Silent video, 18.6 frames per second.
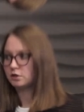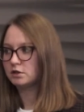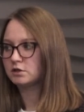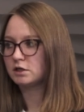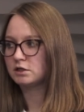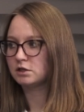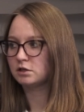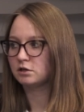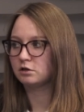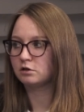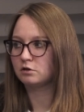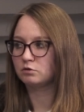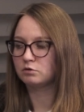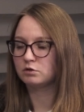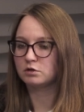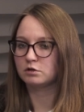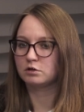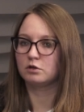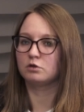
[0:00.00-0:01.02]
У нас один
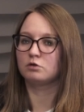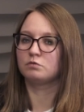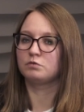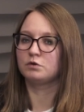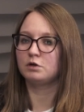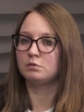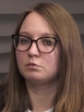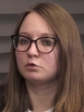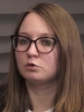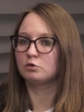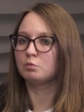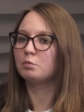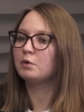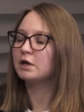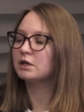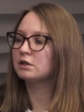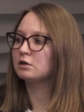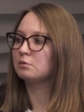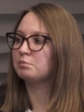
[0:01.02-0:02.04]
рекрутер дает выработку
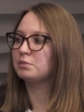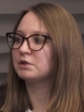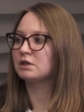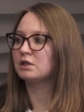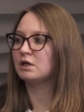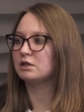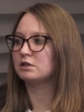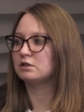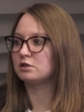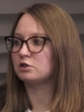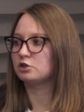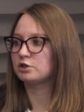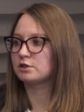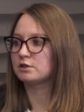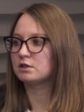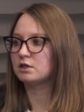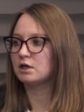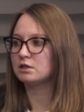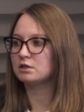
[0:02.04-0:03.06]
порядка 15
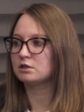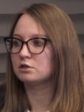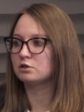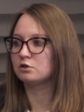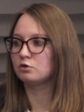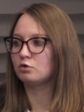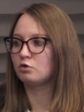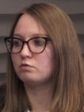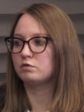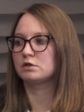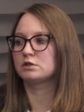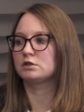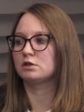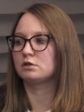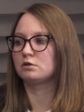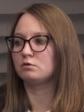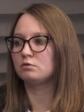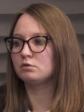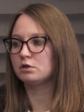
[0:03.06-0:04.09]
15-16 новых
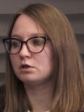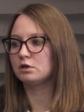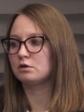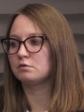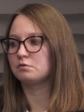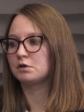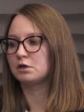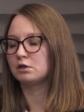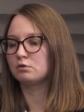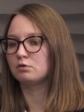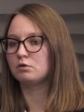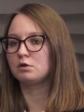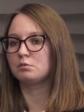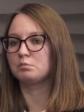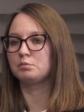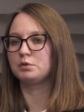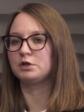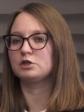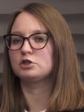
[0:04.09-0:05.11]
сотрудников,
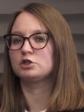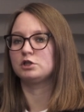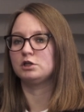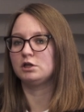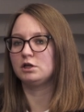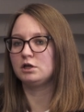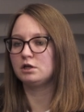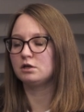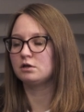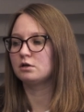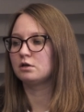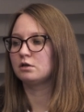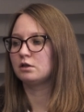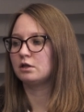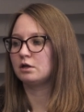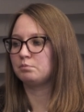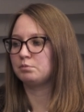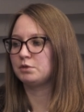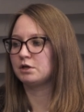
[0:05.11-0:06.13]
которые пришли
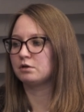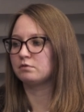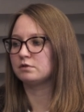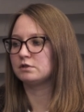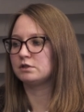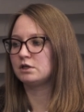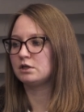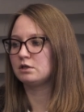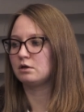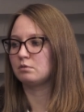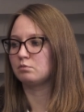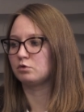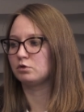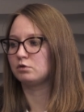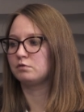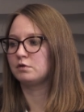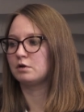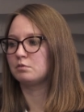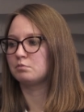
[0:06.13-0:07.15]
на первый день
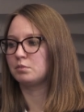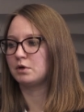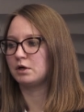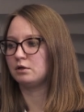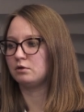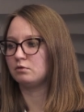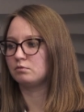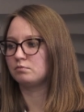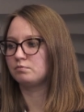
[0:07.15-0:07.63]
работы в компании.